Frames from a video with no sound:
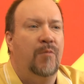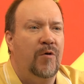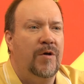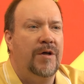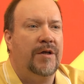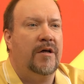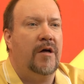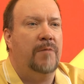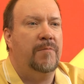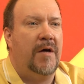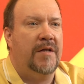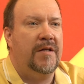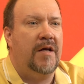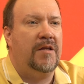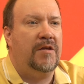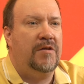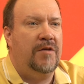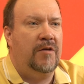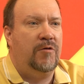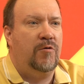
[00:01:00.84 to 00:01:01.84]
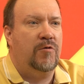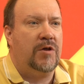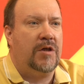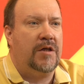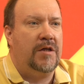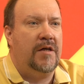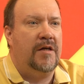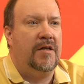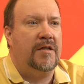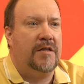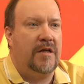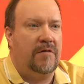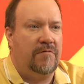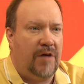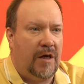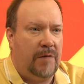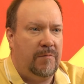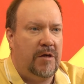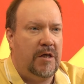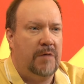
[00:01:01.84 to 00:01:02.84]
Поликарбонат не тускнеет со
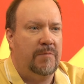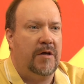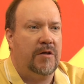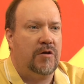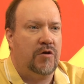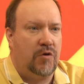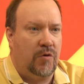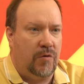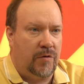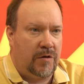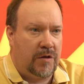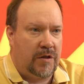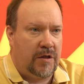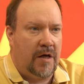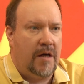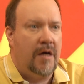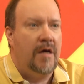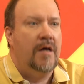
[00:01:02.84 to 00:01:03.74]
временем от солнца,